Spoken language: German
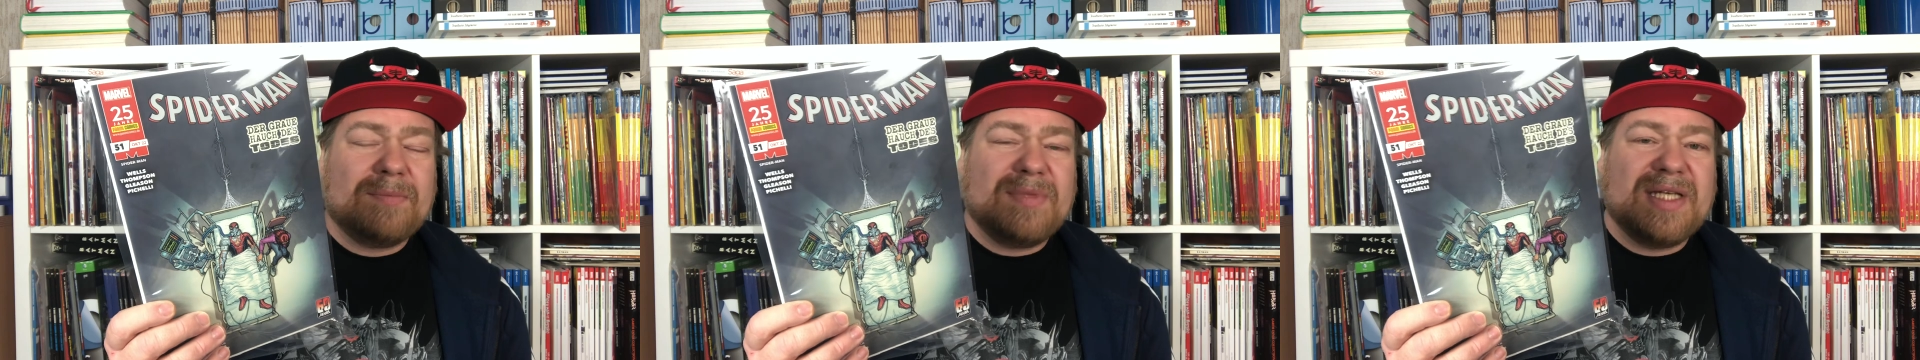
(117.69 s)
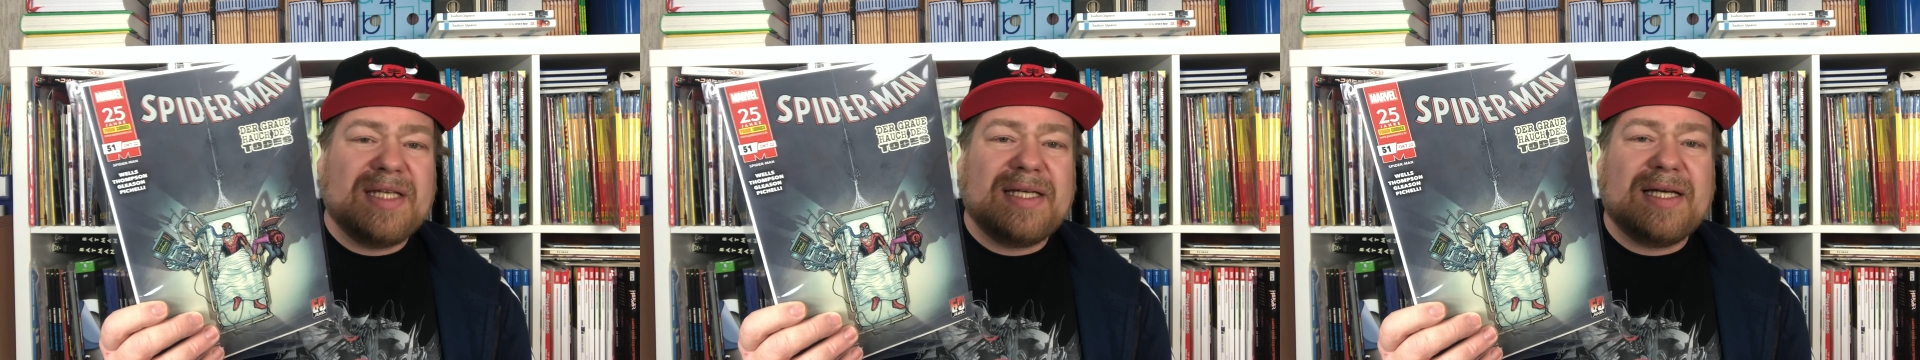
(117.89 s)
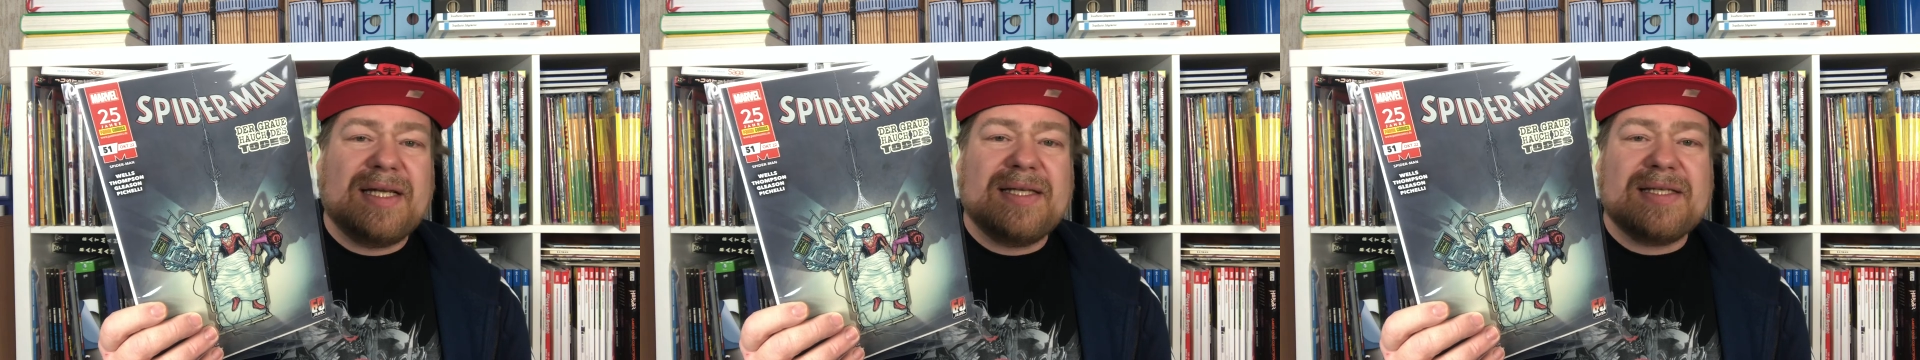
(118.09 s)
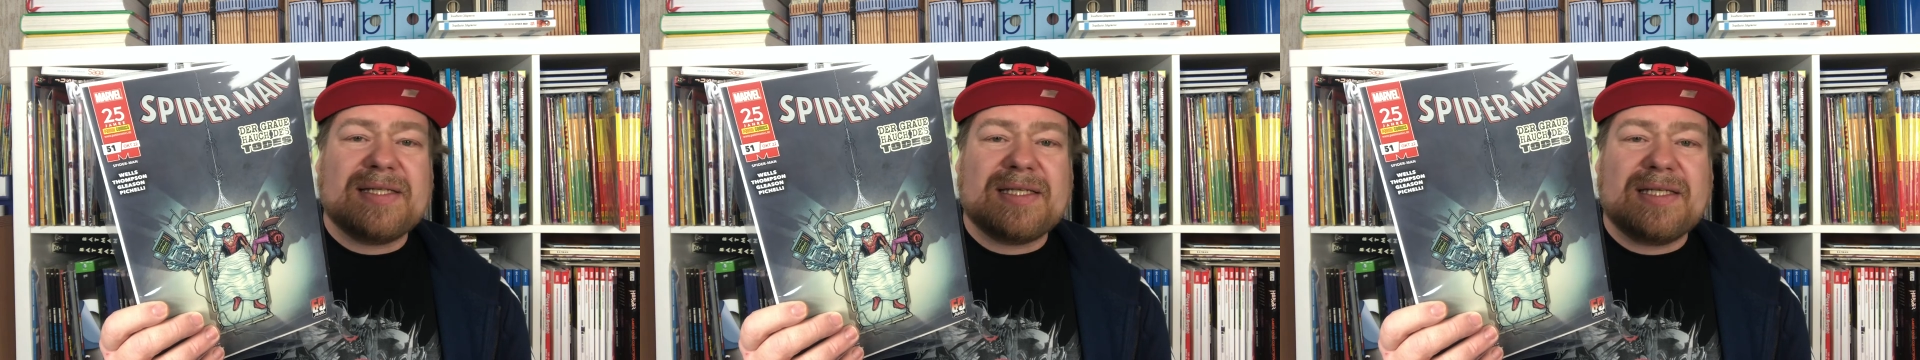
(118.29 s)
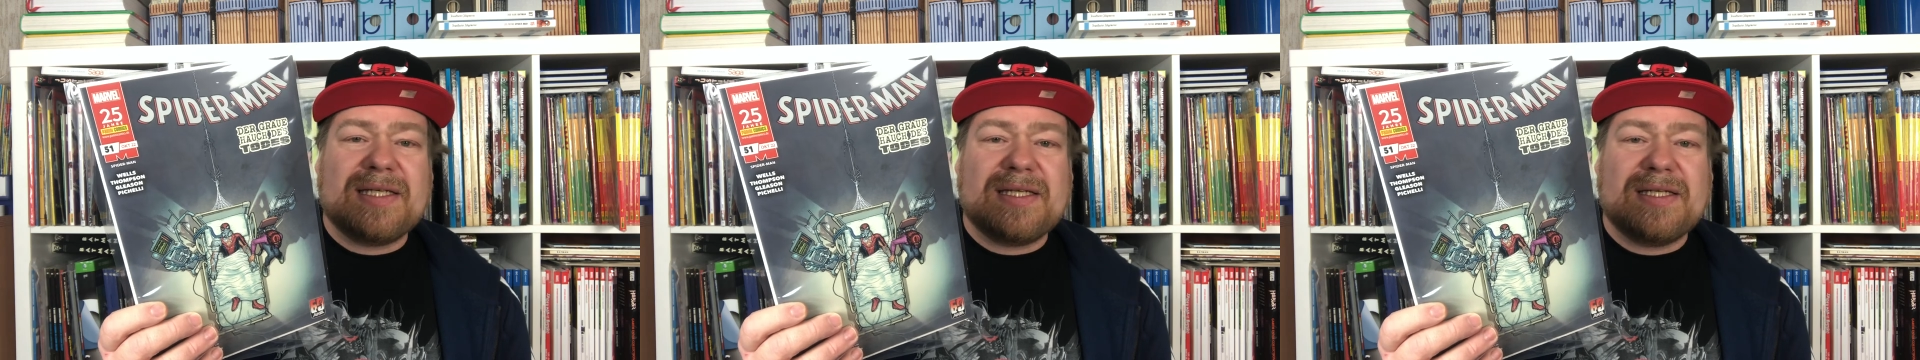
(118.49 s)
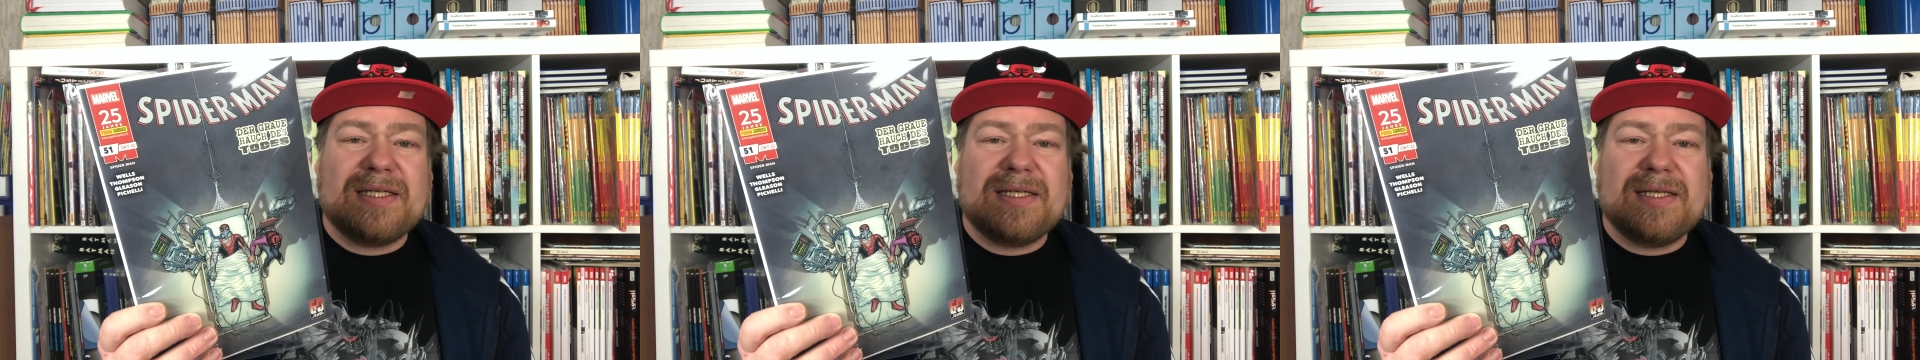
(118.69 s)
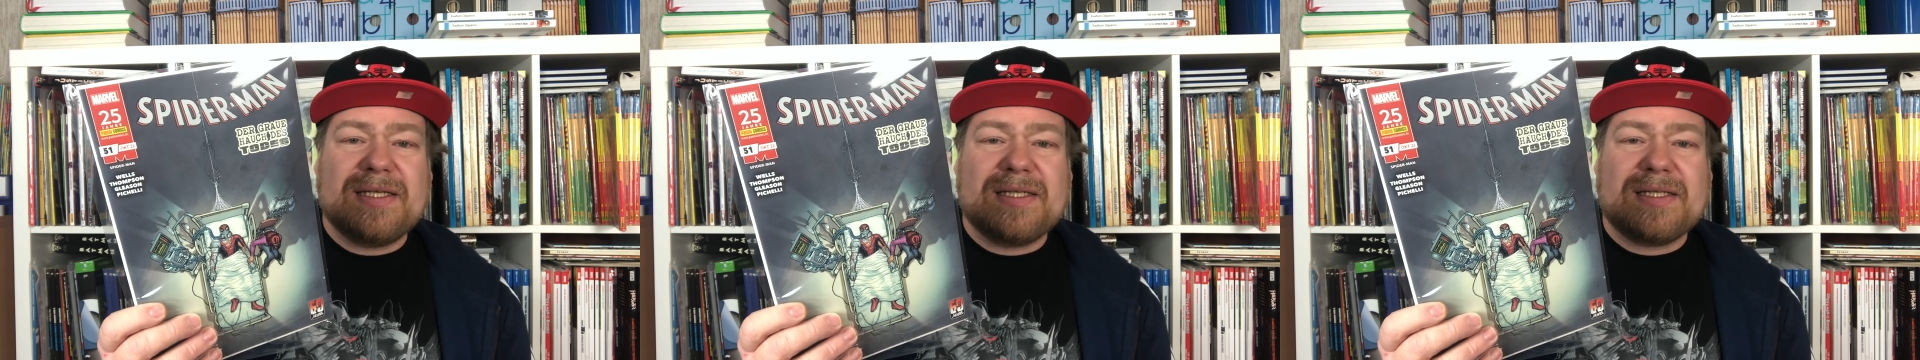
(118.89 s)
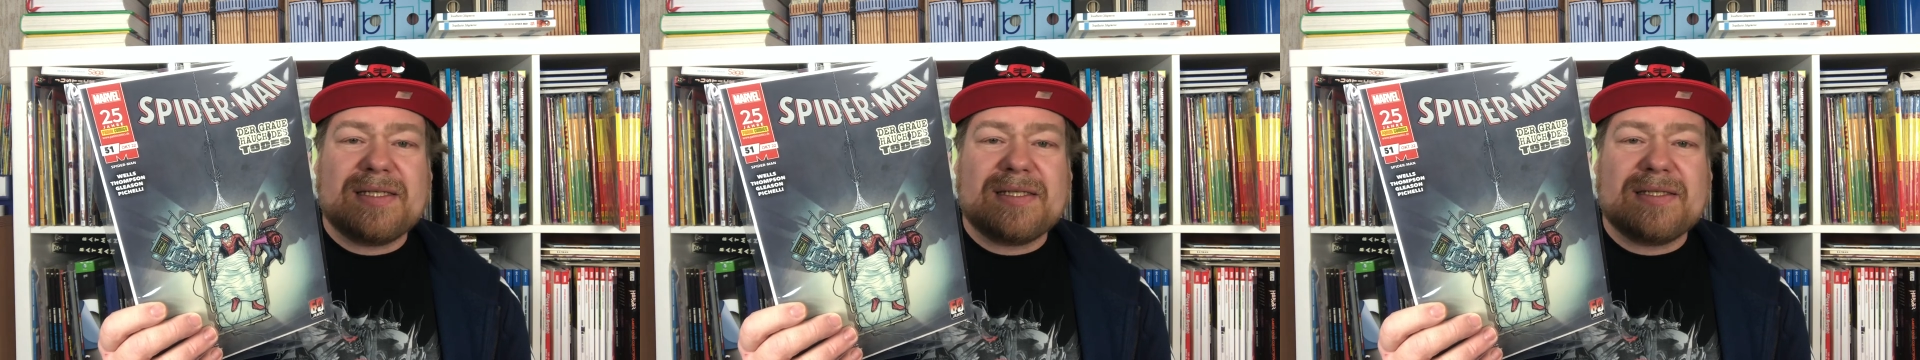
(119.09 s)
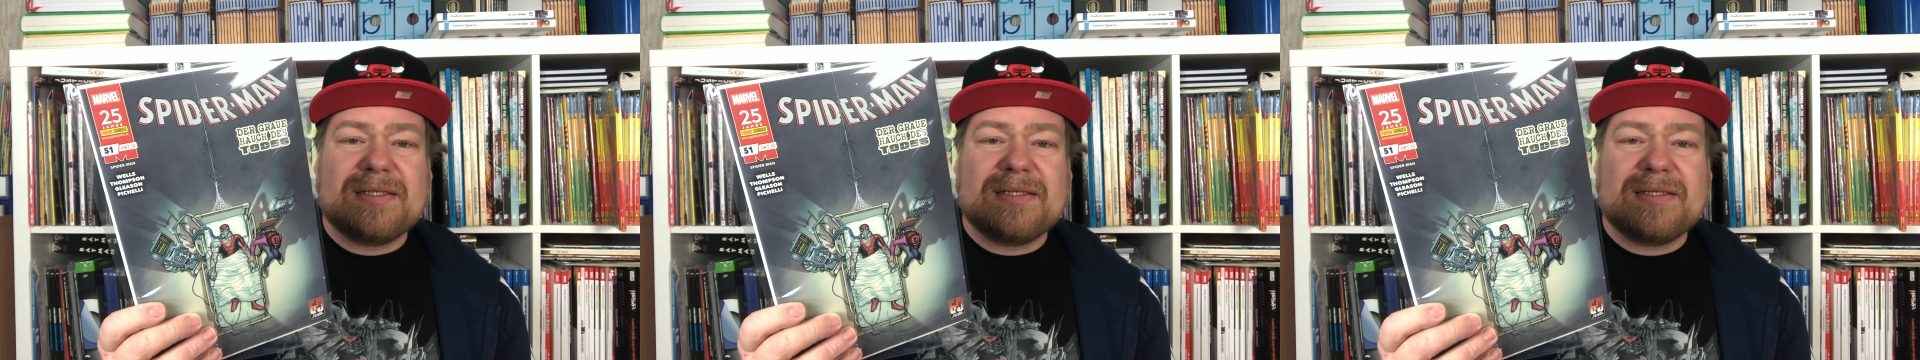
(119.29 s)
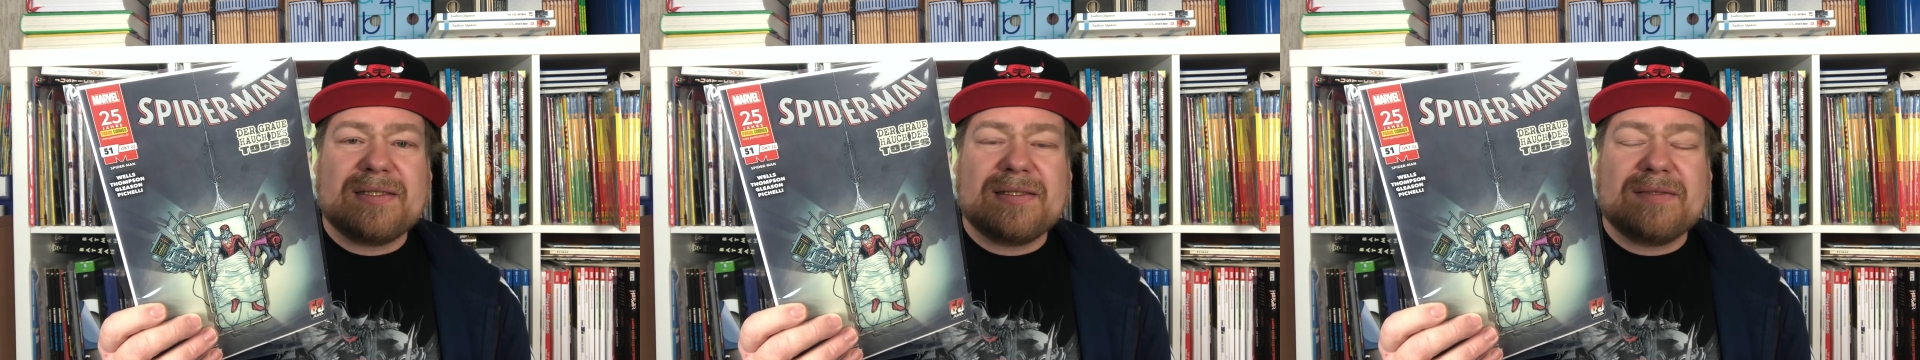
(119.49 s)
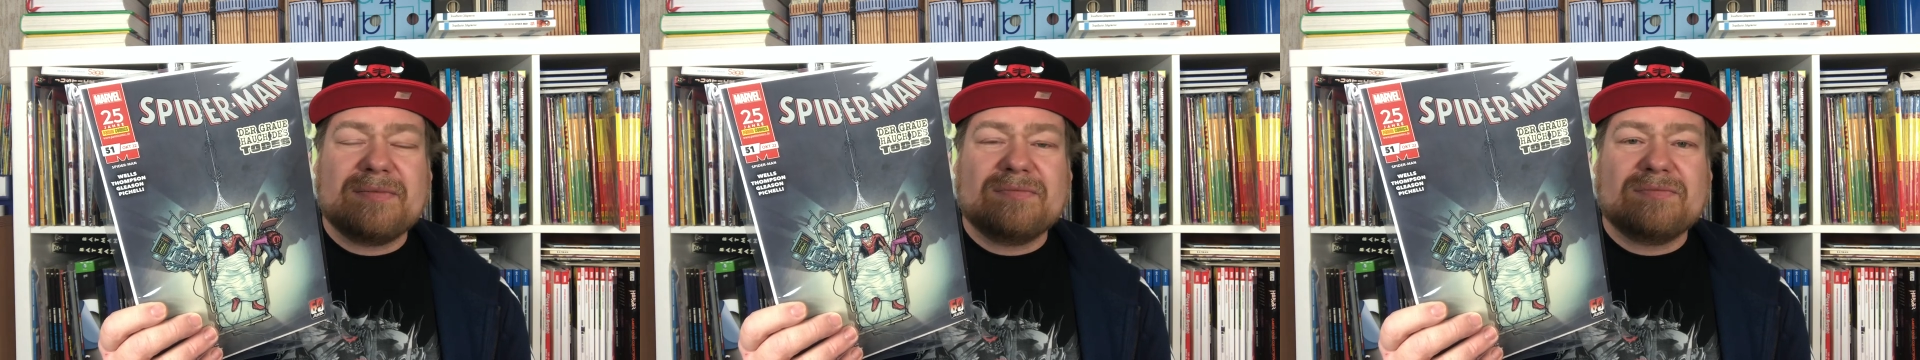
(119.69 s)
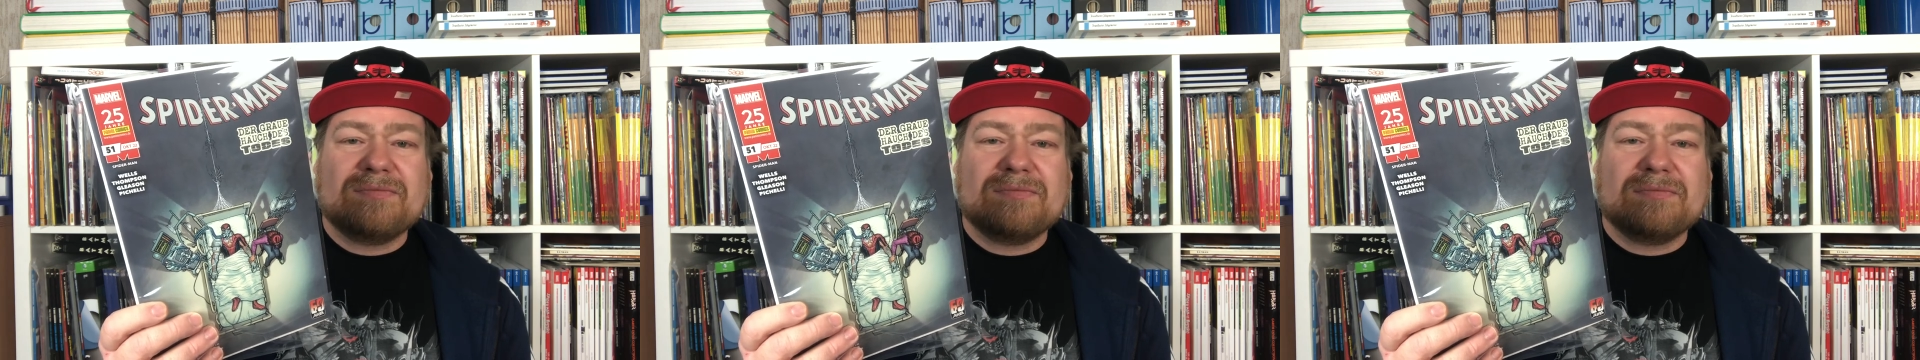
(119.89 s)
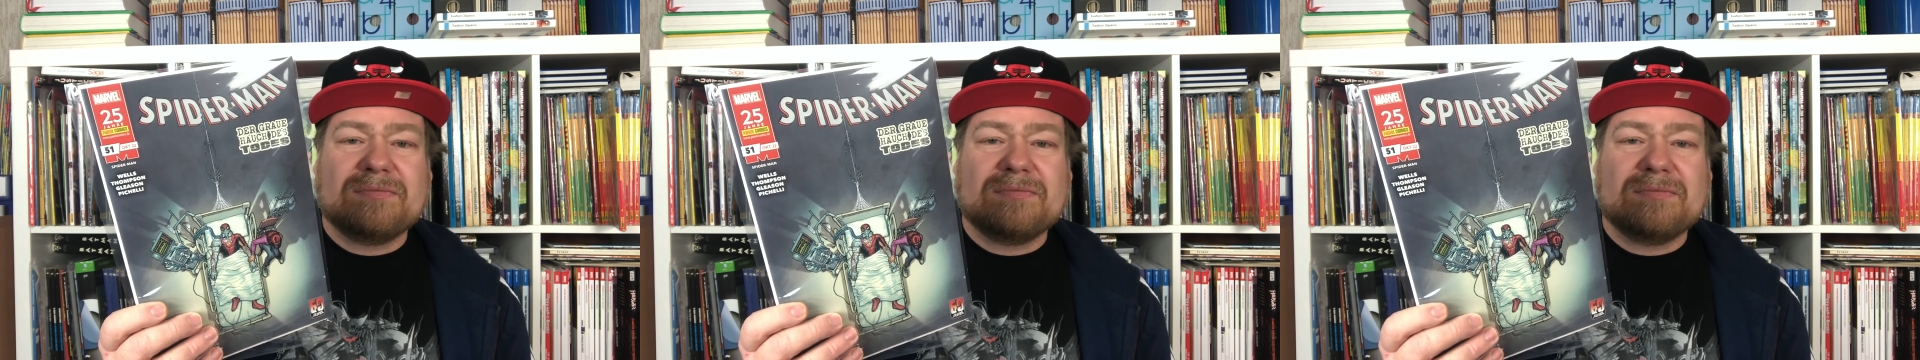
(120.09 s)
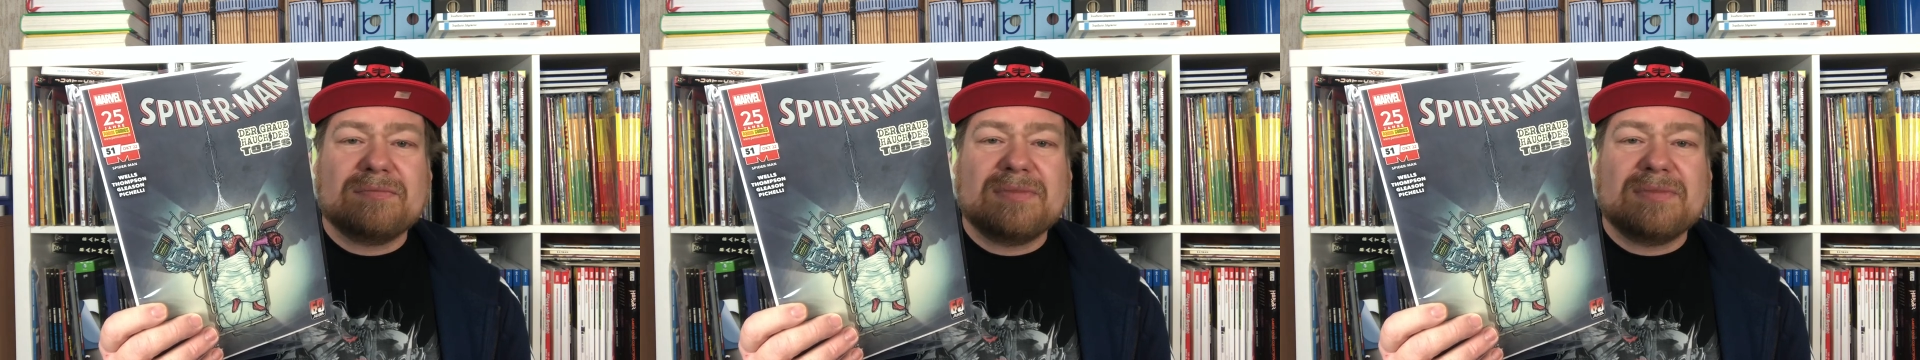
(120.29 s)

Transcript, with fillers: bin ich ja lesetechnisch, ähm,